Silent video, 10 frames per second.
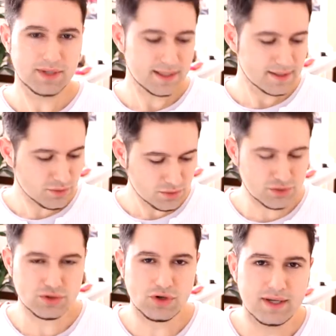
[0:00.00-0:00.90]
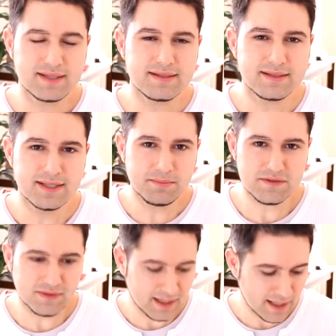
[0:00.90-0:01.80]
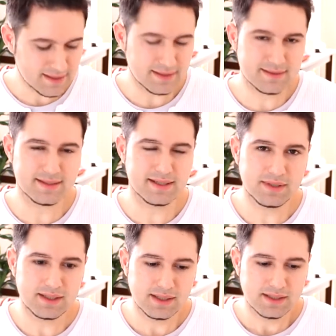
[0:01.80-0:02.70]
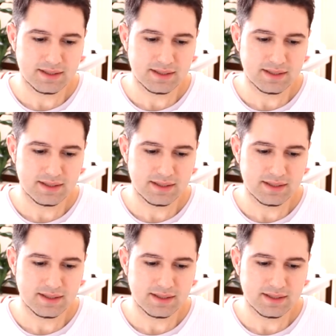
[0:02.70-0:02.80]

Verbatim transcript: eles constroem esse tipo de falácia em cima